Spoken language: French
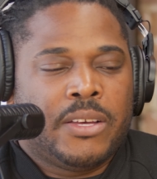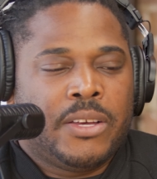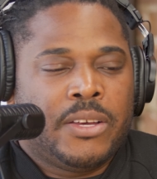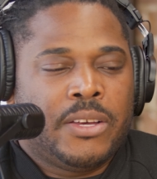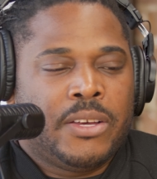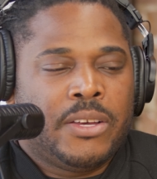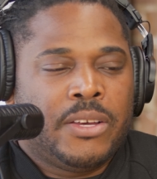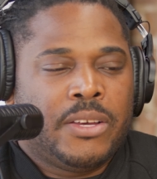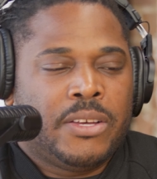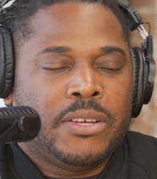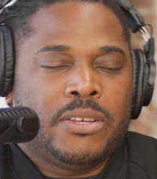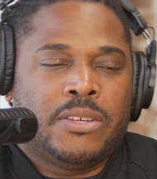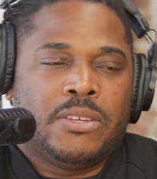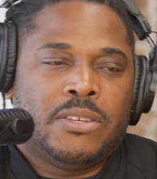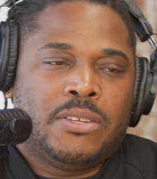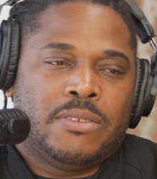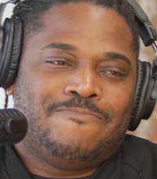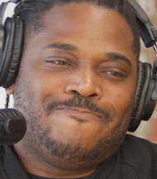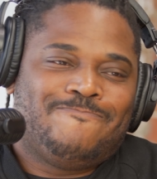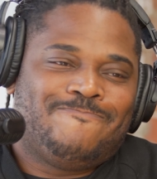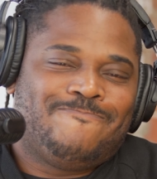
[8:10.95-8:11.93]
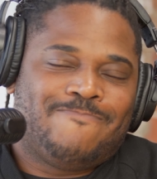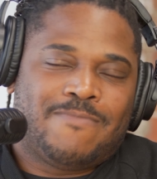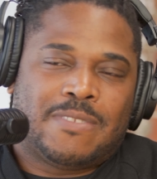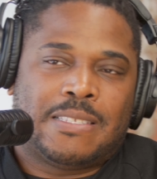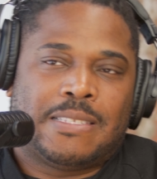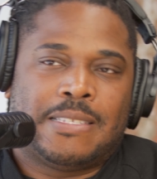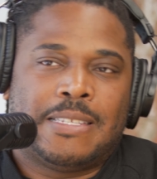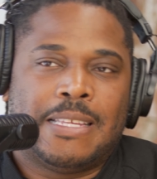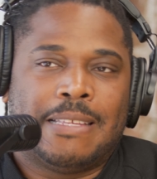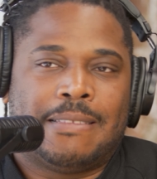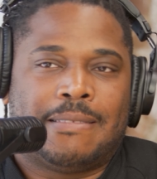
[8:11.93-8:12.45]
euh,
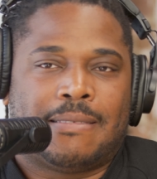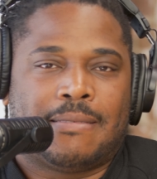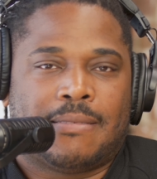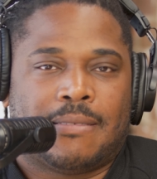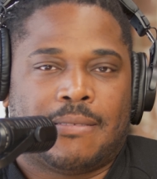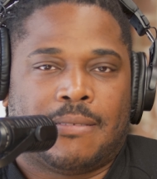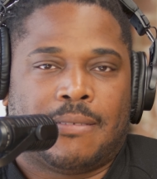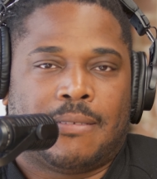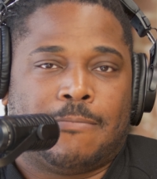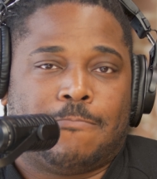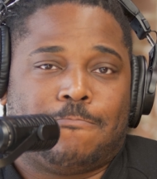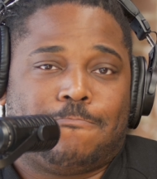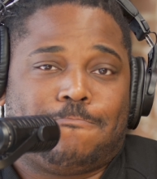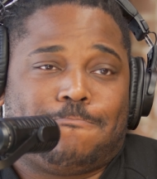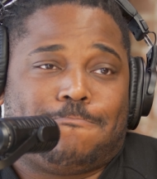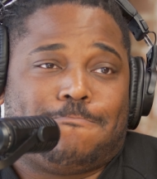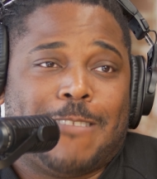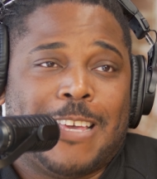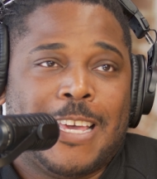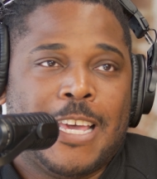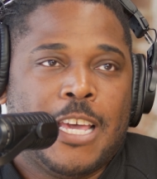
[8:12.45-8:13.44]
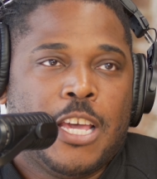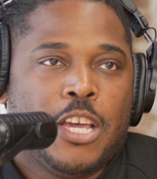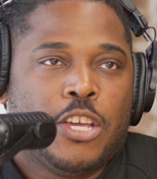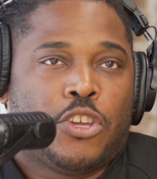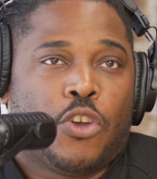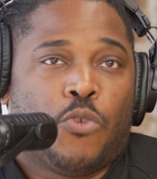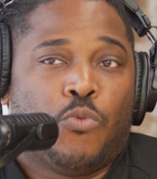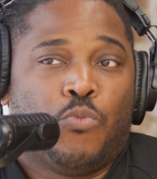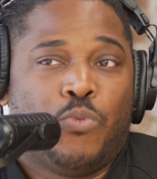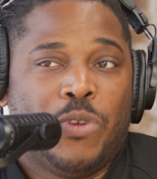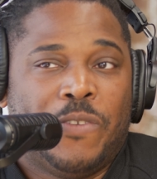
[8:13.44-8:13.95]
sites
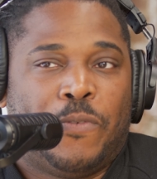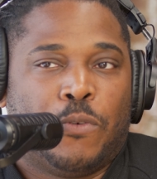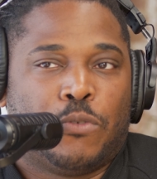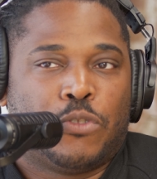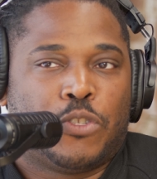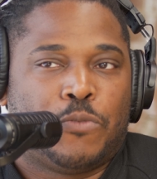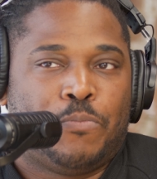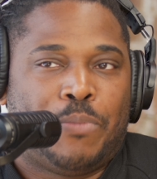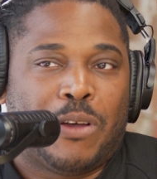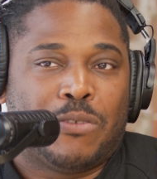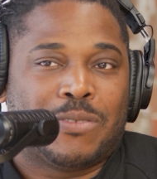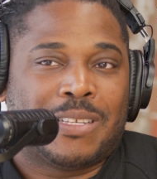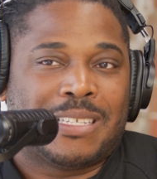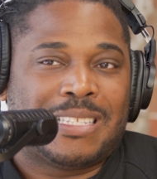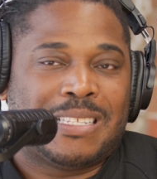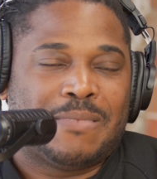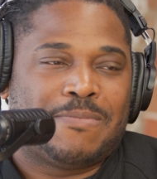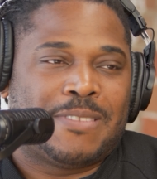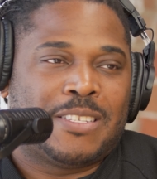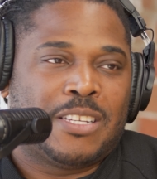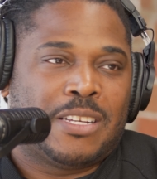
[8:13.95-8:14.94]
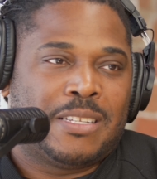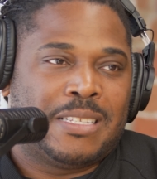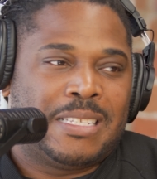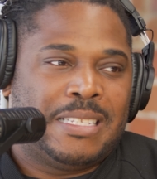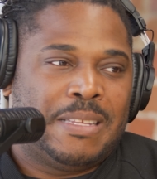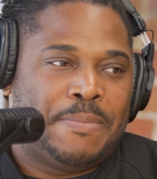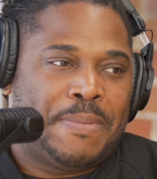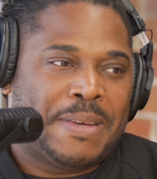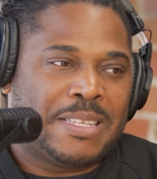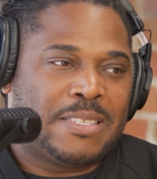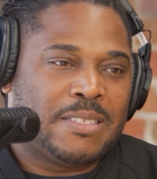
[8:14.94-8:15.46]
que oui, faut que tu payes. On dirait que
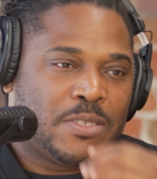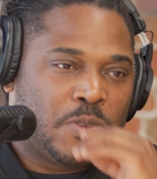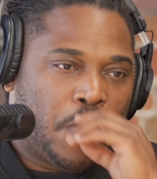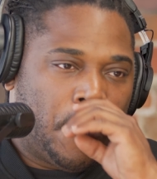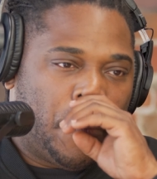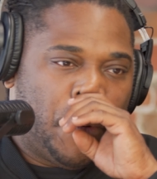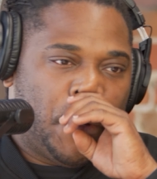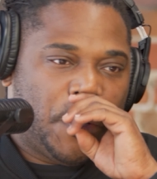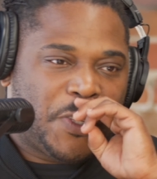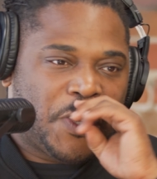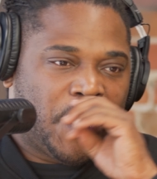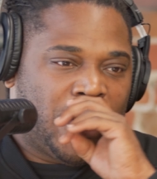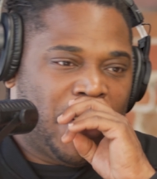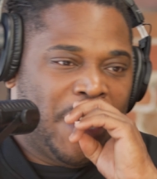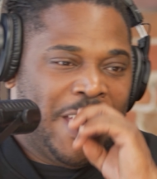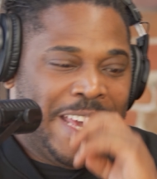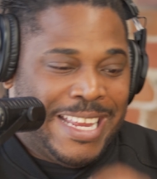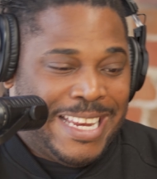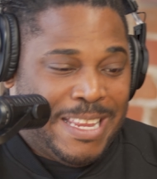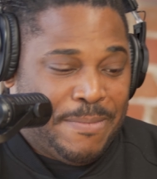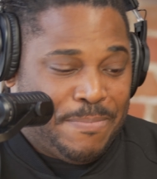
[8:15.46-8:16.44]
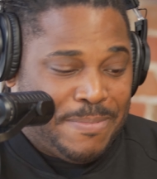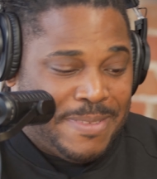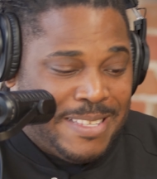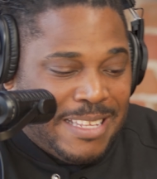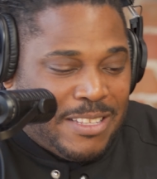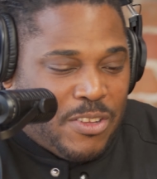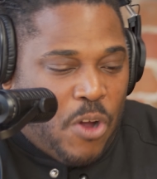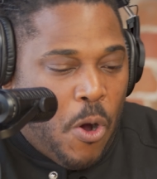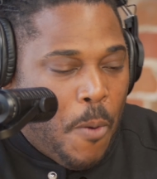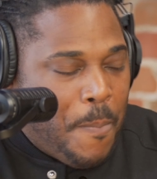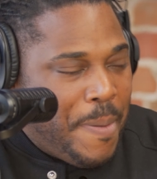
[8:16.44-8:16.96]
c'est les personnes qui sont plus. Euh, les
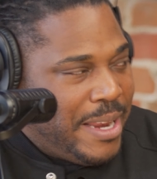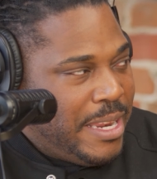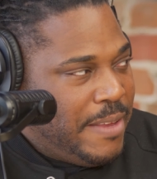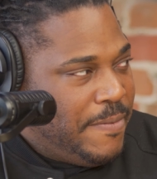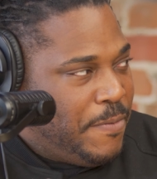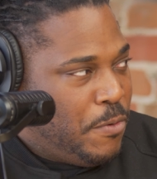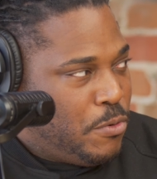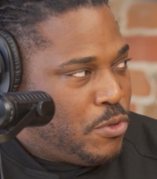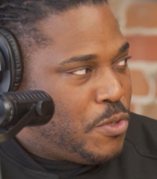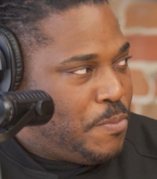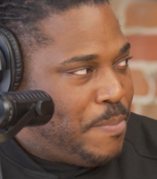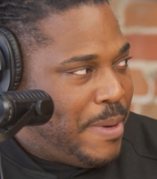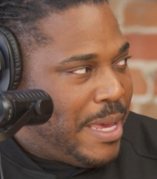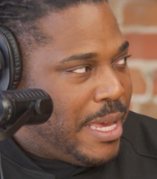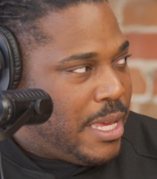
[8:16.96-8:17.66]
petites compagnies, il faut que tu